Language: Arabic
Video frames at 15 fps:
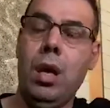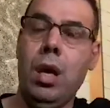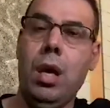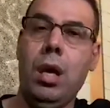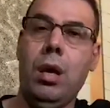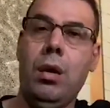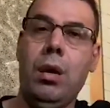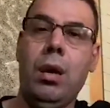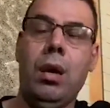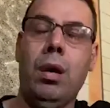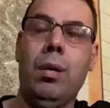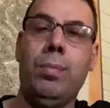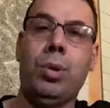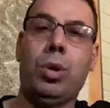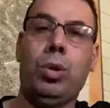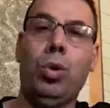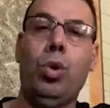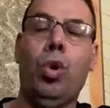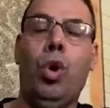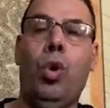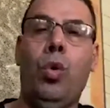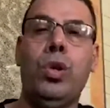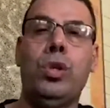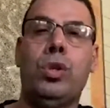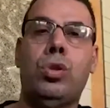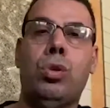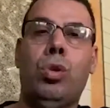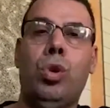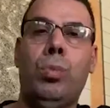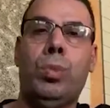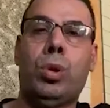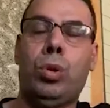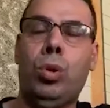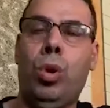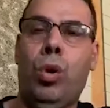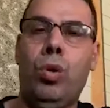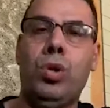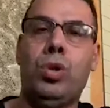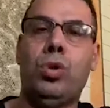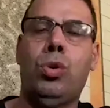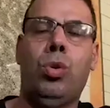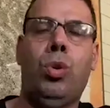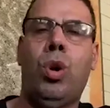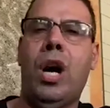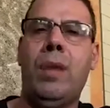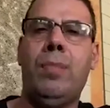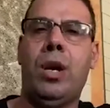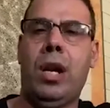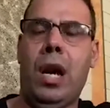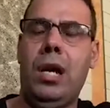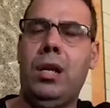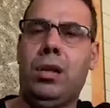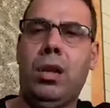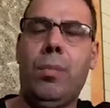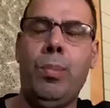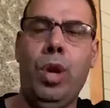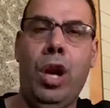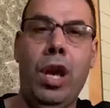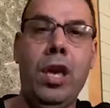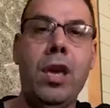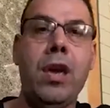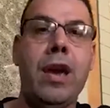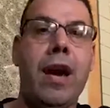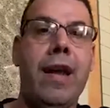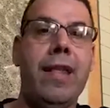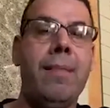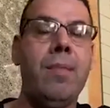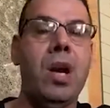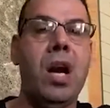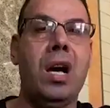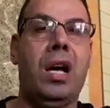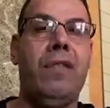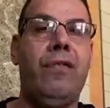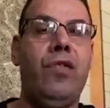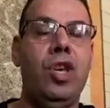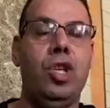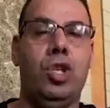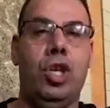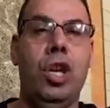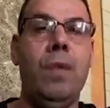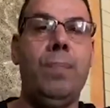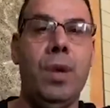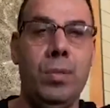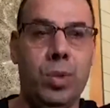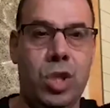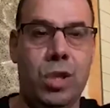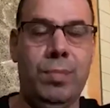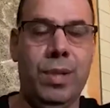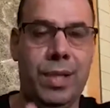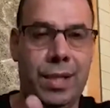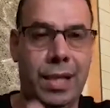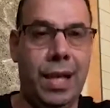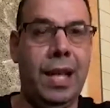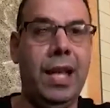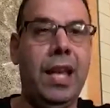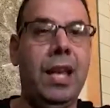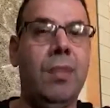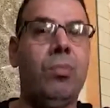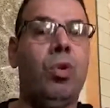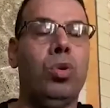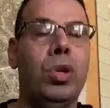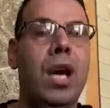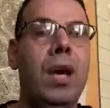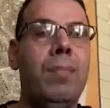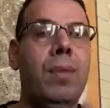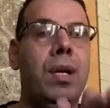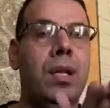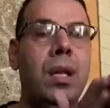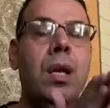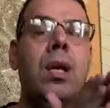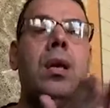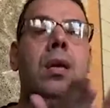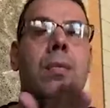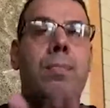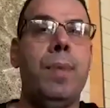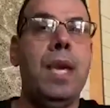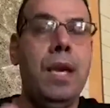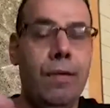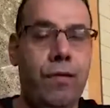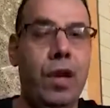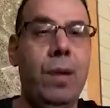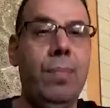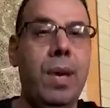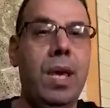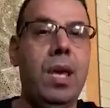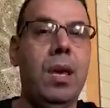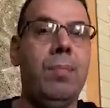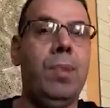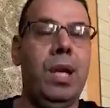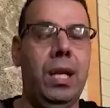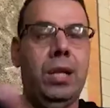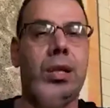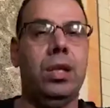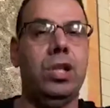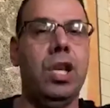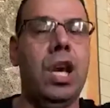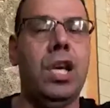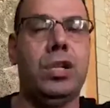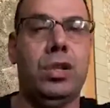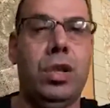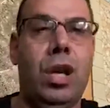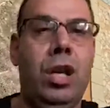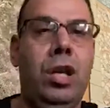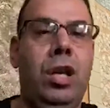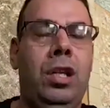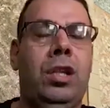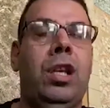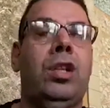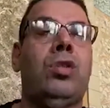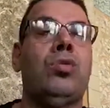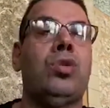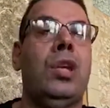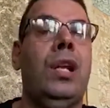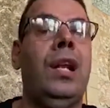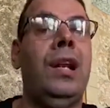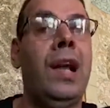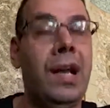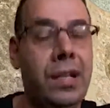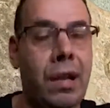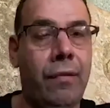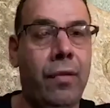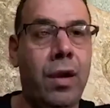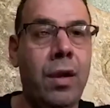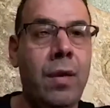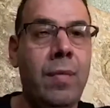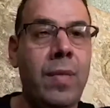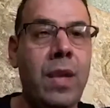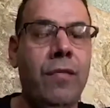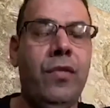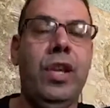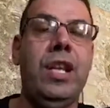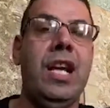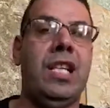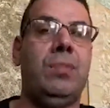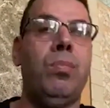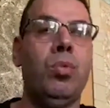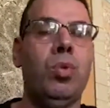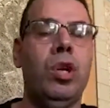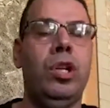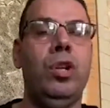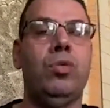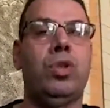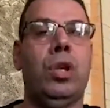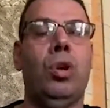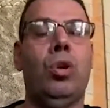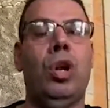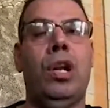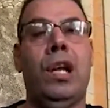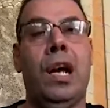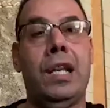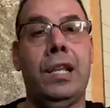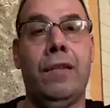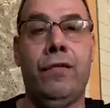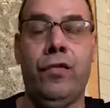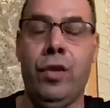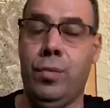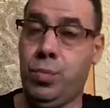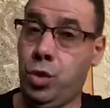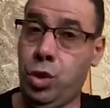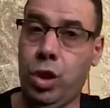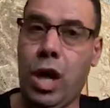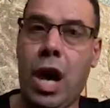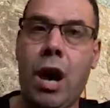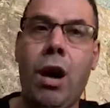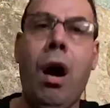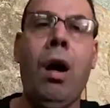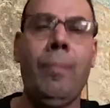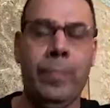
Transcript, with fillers: آه، بطلوع ونزول بطلوع ونزول وهي مرحله طبيعيه يعني ما في شيء بيمشي بالسليم ودائما 100% بالاتجاه الصحيح تتوصل للهدف في ناس ممكن يوصلوا للهدف بسرعة